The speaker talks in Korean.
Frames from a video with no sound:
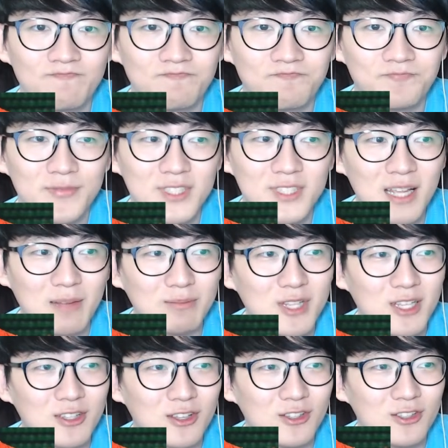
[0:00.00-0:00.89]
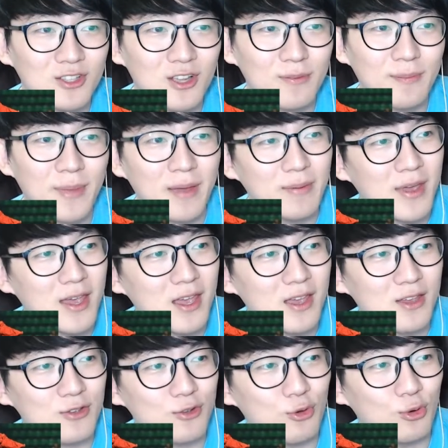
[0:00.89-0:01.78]
3차전에서
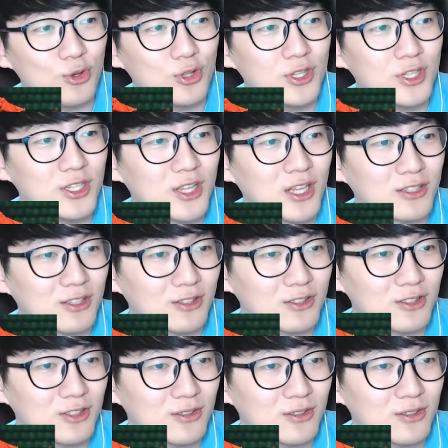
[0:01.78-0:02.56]
패배의 요인이 됐었죠.